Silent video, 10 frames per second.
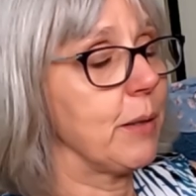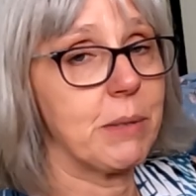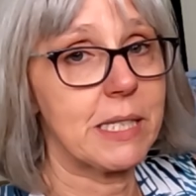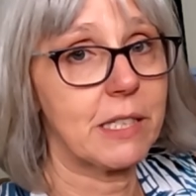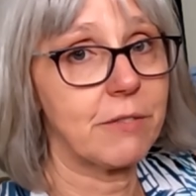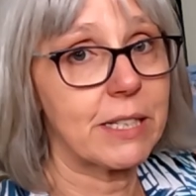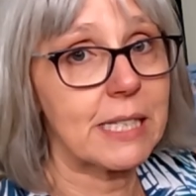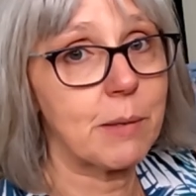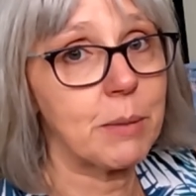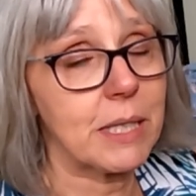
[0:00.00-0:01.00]
Ein bisschen
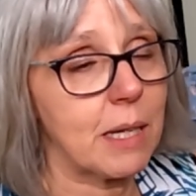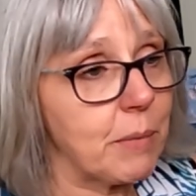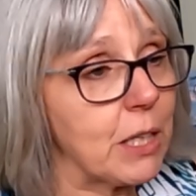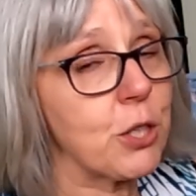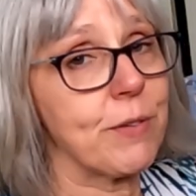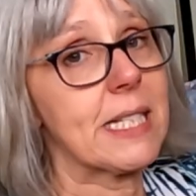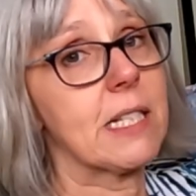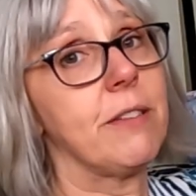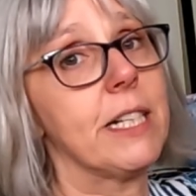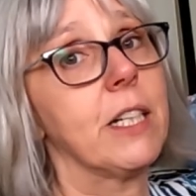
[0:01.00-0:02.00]
was habe ich an meine
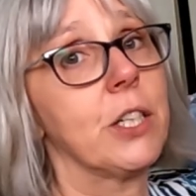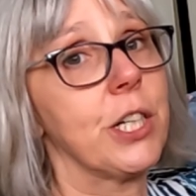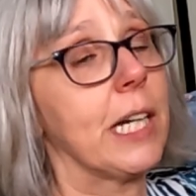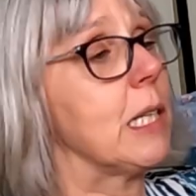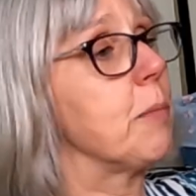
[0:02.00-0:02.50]
Schwester weitergeschenkt.